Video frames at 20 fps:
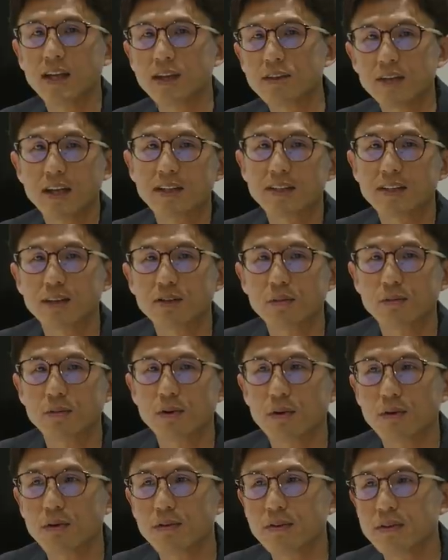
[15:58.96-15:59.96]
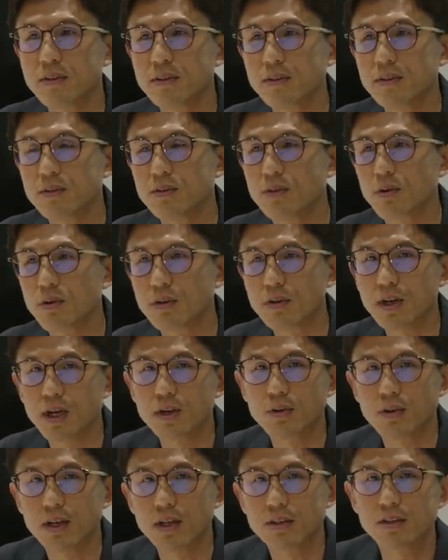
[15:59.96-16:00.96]
いなくなった後も残る
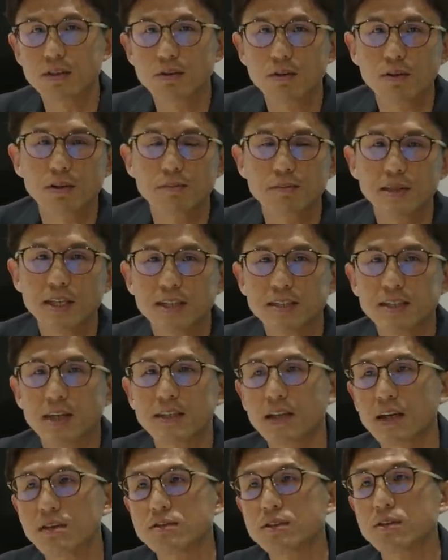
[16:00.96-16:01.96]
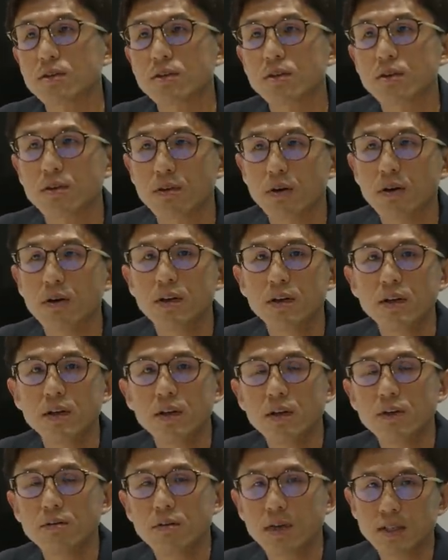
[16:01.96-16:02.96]
かどうかっていうところを皆さんに FC 東京の
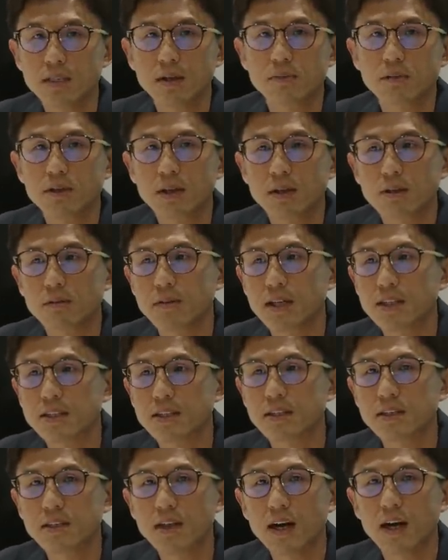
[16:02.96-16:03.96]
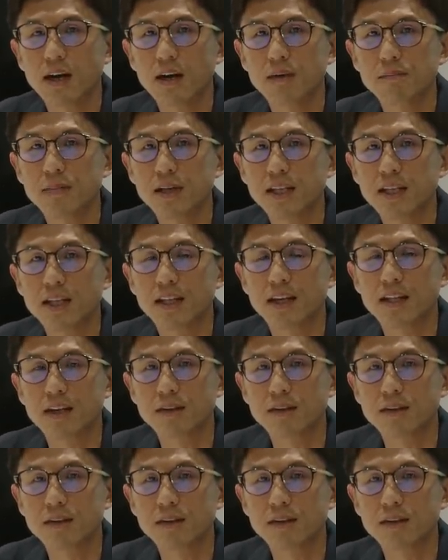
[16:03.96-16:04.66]
ファンサポーターの皆さんには見ていた